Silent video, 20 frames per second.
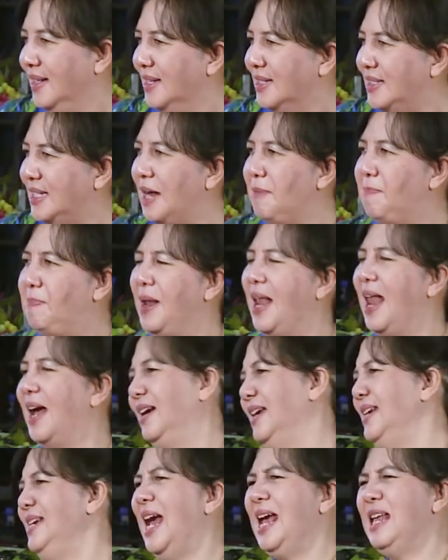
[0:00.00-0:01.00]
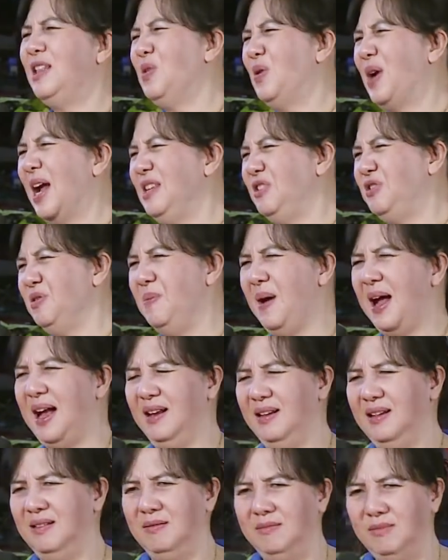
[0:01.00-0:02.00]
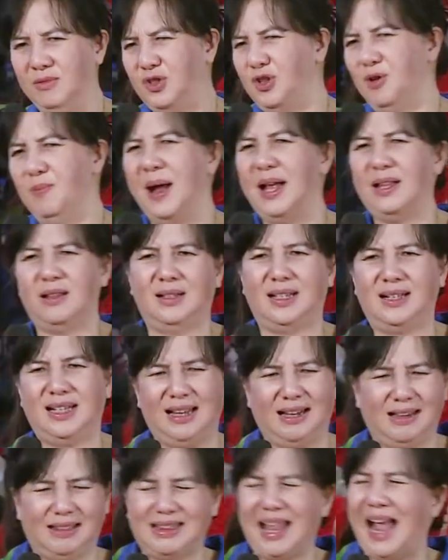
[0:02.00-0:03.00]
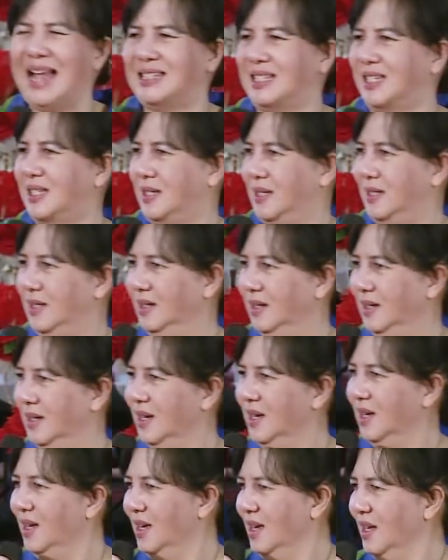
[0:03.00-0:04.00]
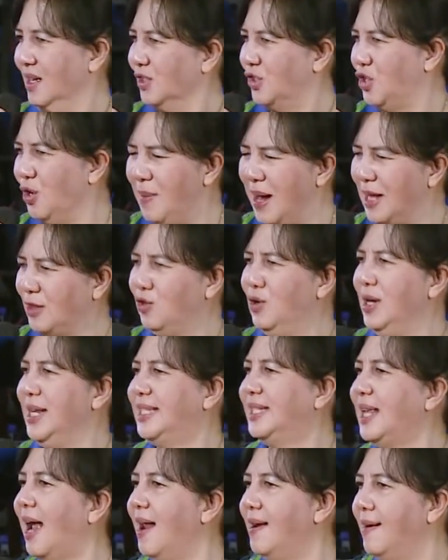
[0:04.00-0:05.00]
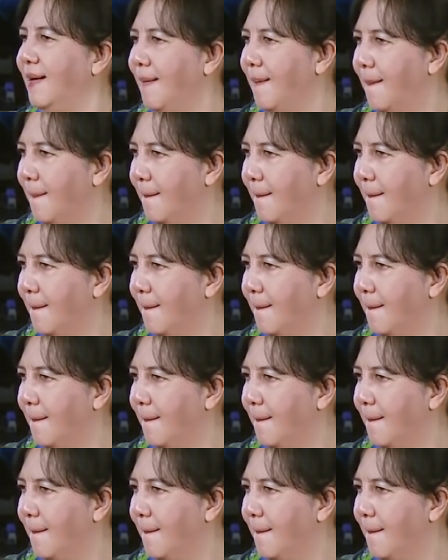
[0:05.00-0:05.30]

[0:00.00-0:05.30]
Saya bilang, ya itu kan cuma cuma kertas. Cuma tulisan.